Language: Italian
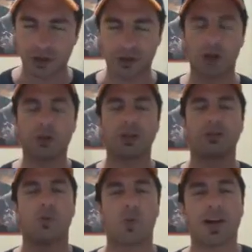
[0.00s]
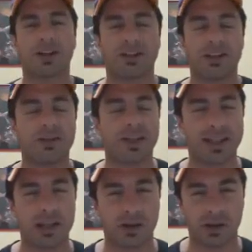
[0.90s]
Road to quarto
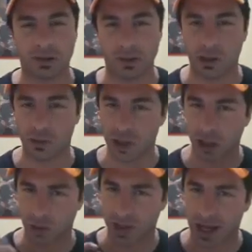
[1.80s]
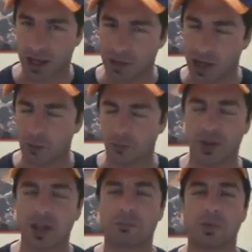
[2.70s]
anniversario Ragazzuoli è cominciato il countdown
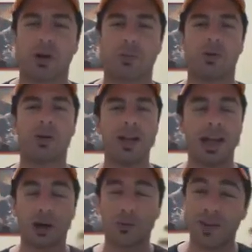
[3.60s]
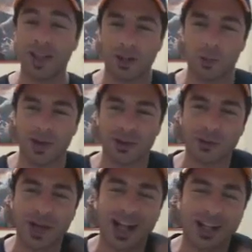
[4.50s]
vero e proprio E come vedete qua su
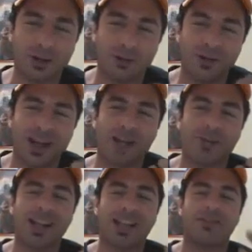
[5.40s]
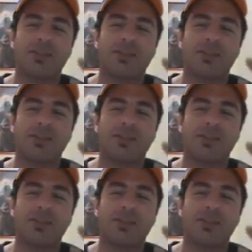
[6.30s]
in alto fieramente